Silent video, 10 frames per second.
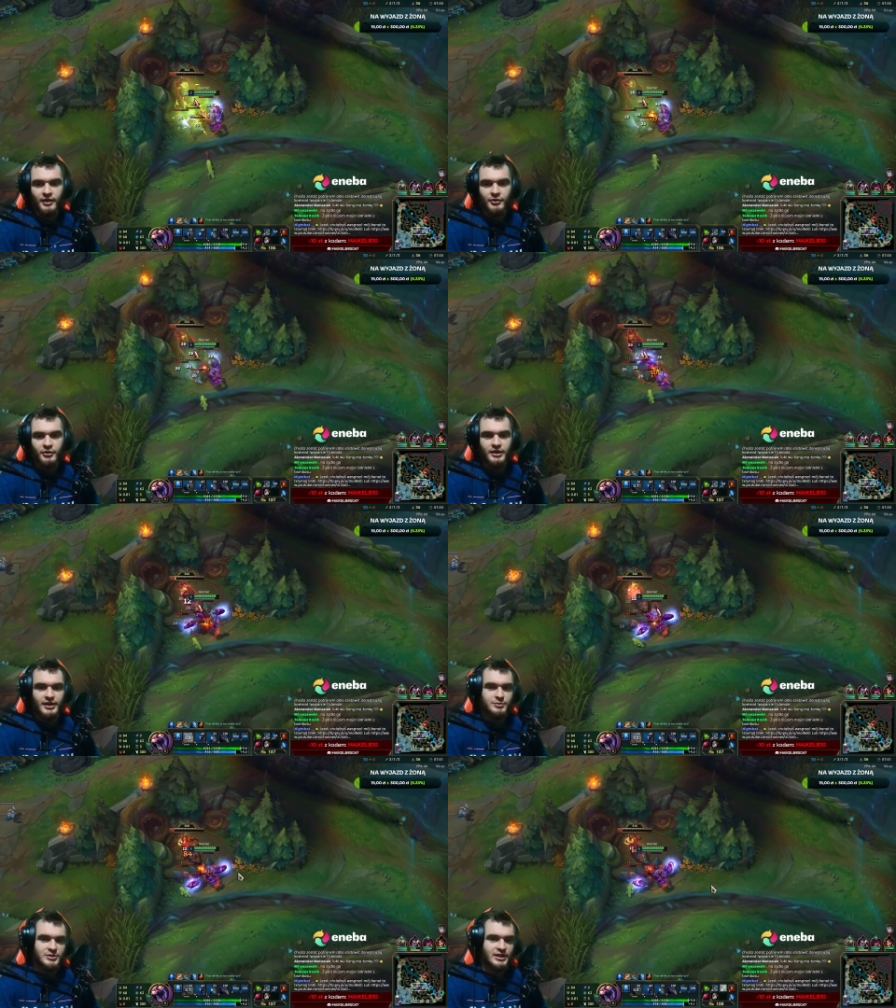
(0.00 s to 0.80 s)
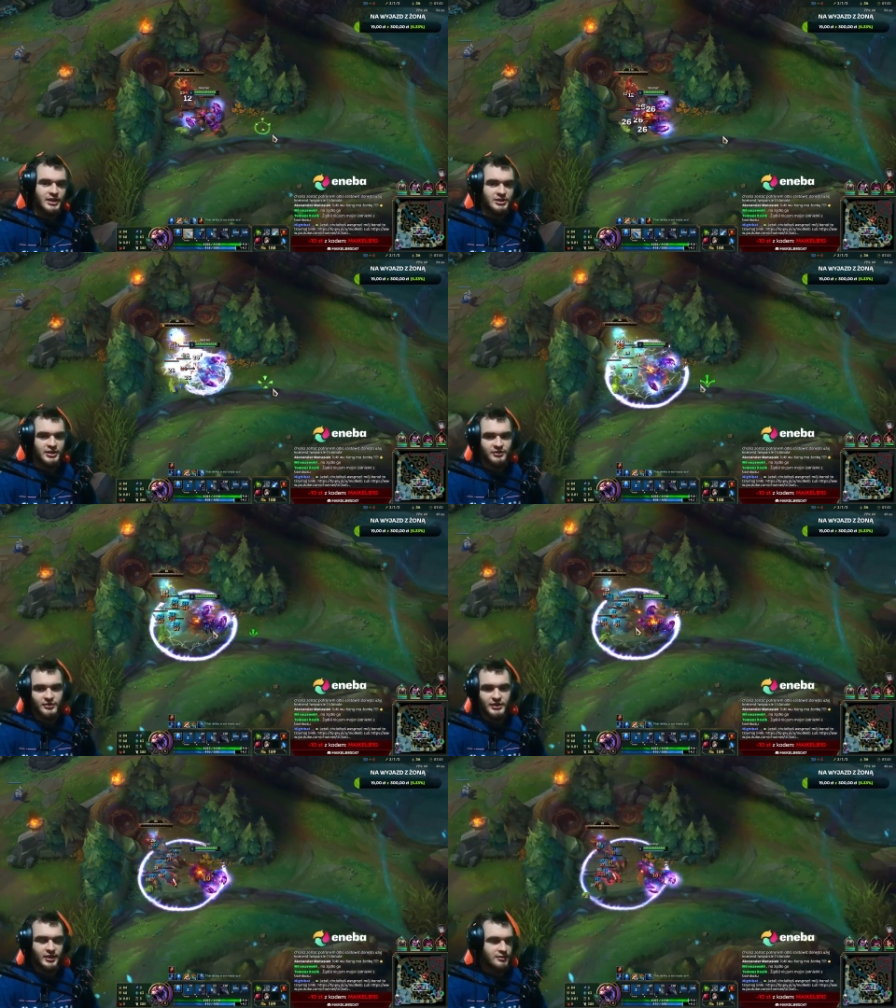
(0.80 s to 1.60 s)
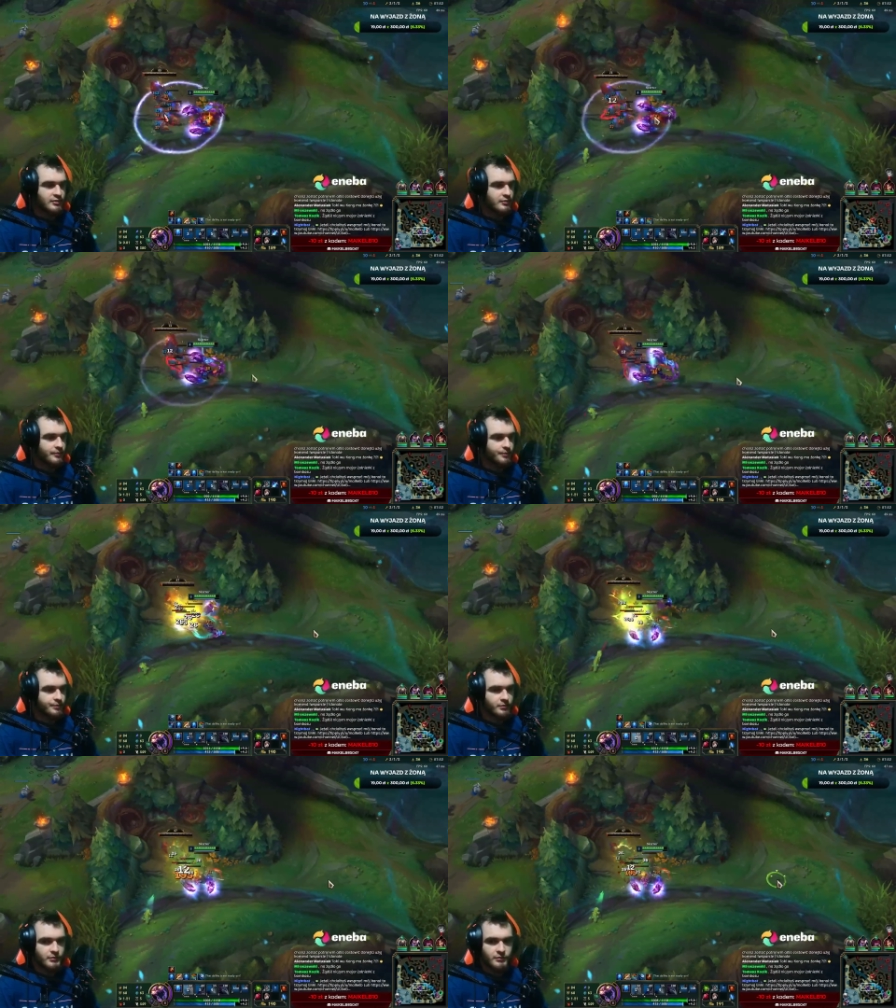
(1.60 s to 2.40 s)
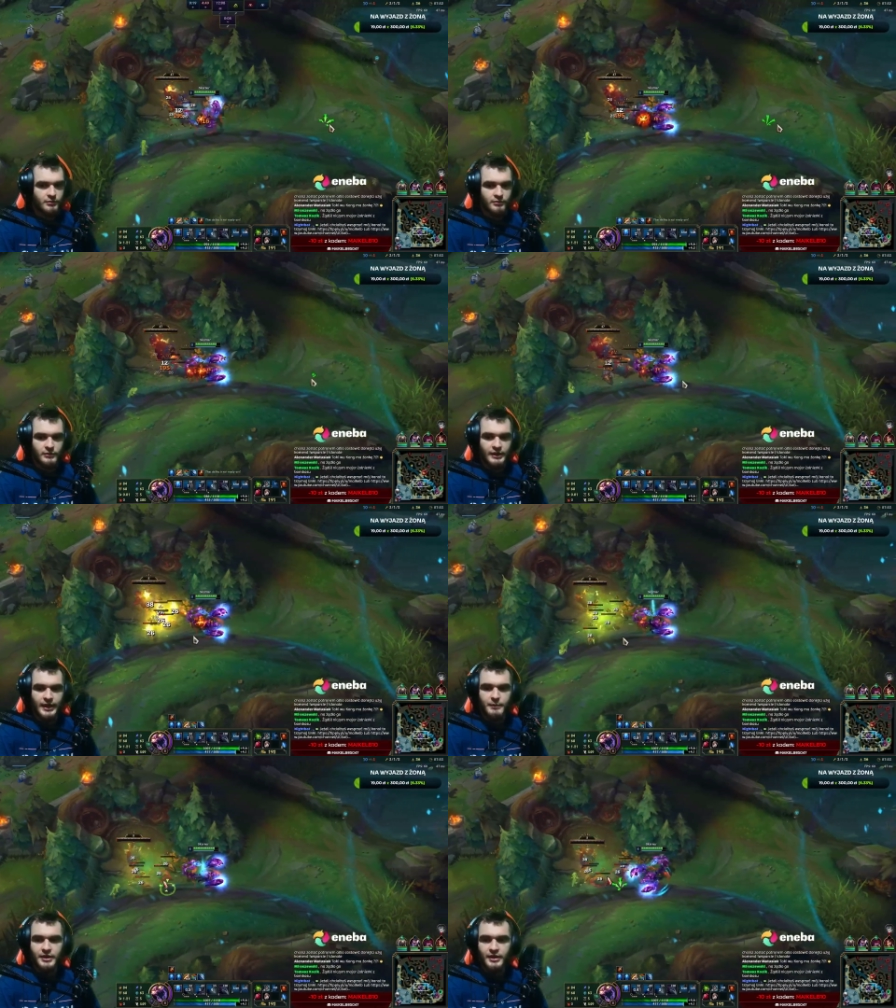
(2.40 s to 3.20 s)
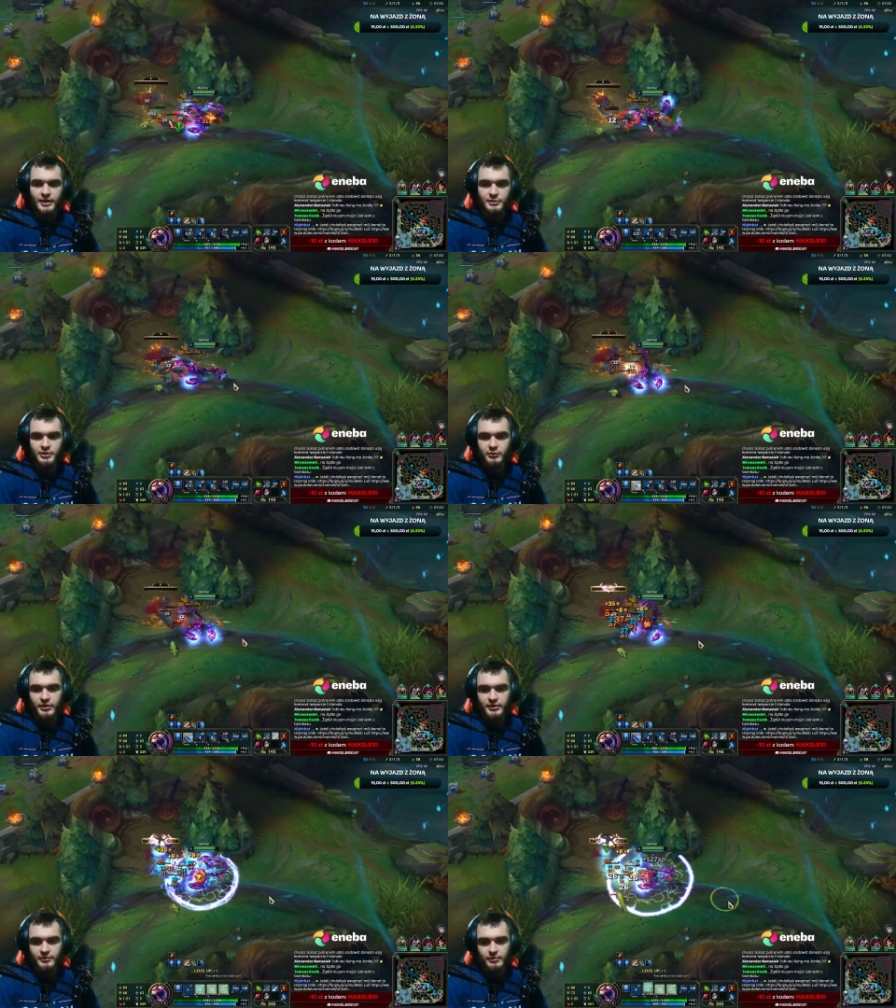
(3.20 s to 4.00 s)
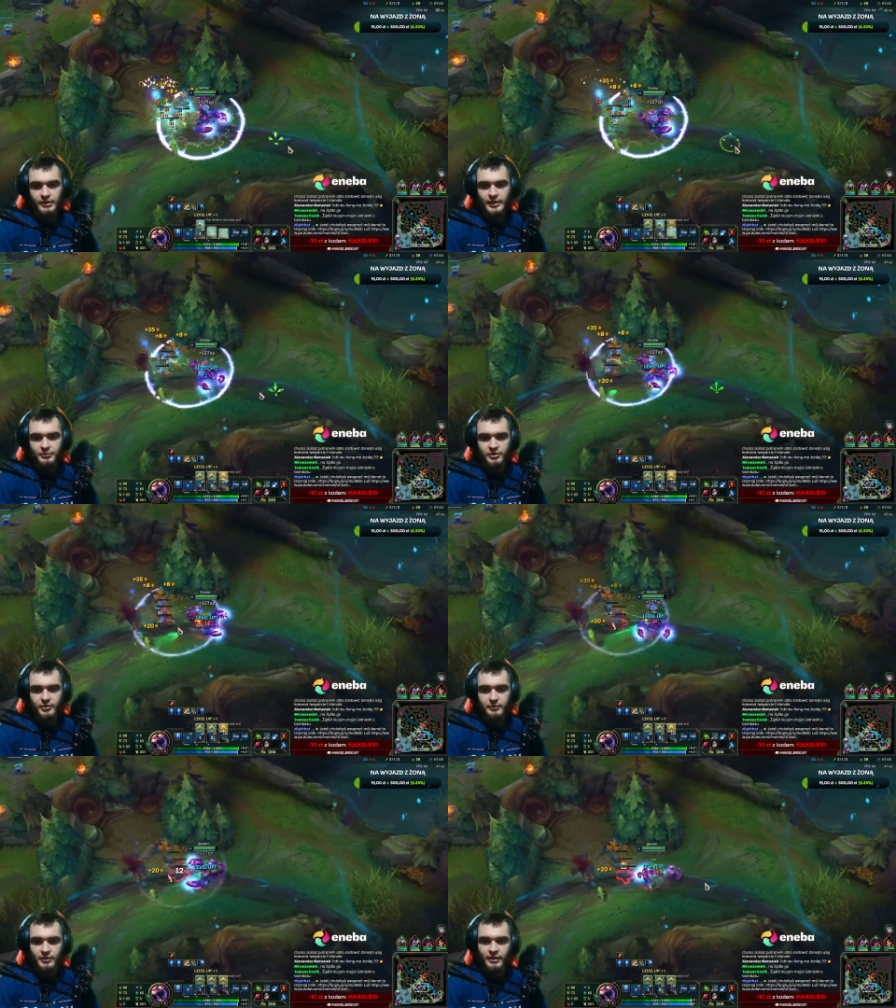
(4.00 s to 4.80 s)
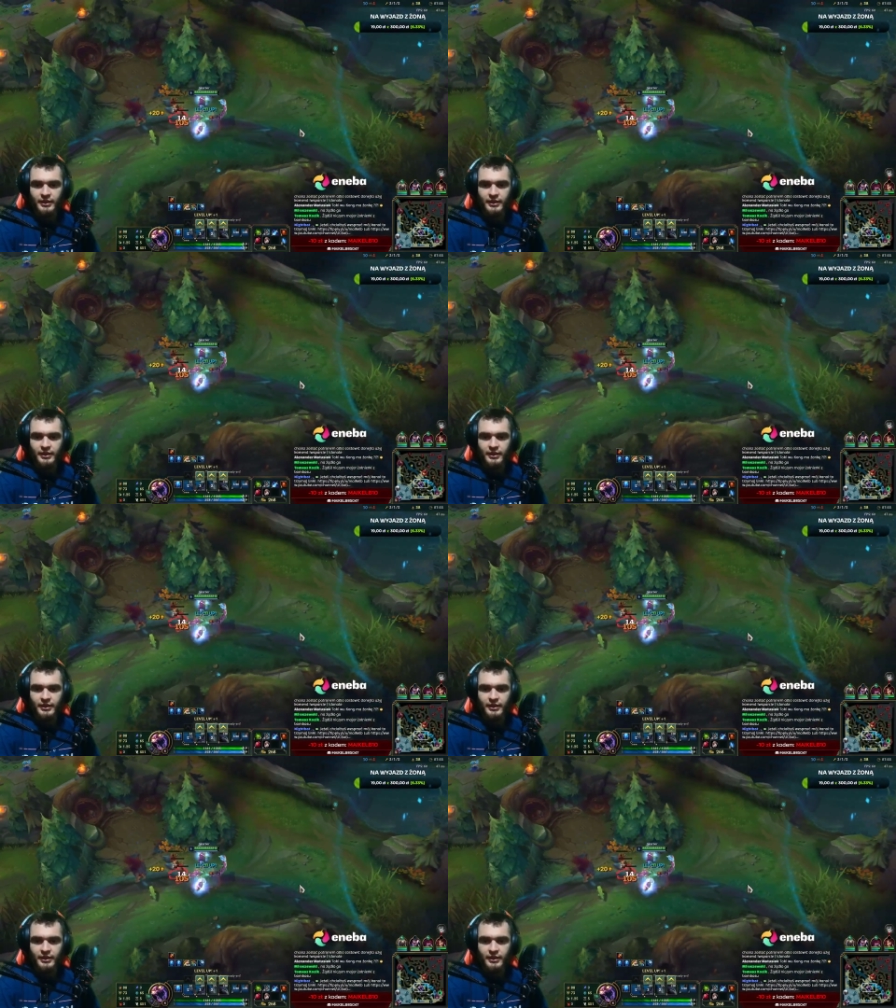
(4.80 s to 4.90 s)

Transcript: no i raz przegrasz, raz wygrasz. Dla mnie na przykład lepszym